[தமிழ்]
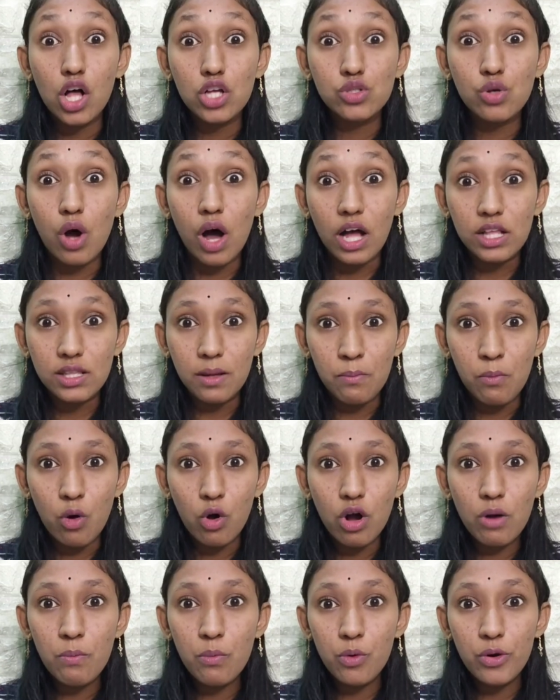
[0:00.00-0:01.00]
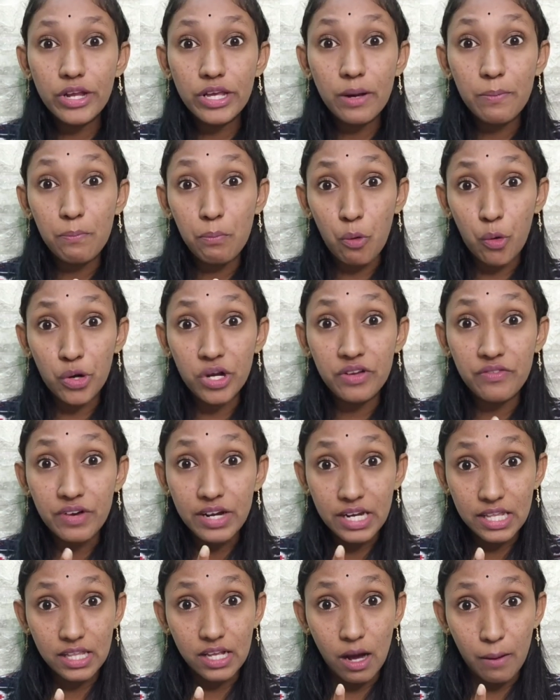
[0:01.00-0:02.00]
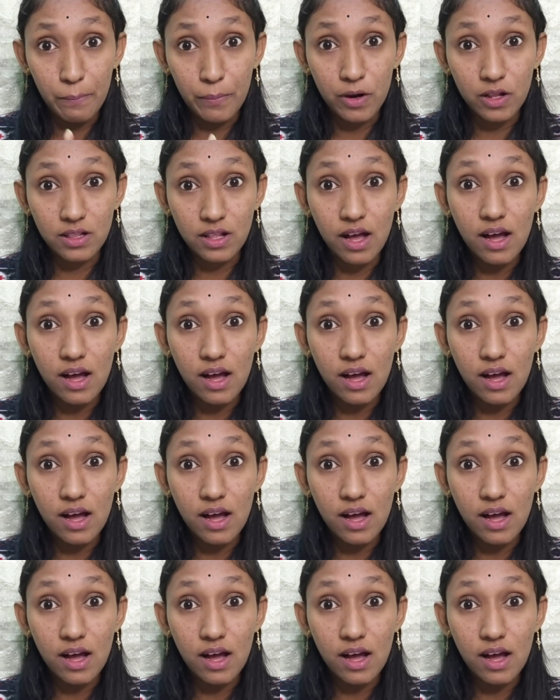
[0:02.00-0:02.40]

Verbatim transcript: ஸோ அந்த முகமூடியை போட்டு விட்டதுக்கு அப்புறம்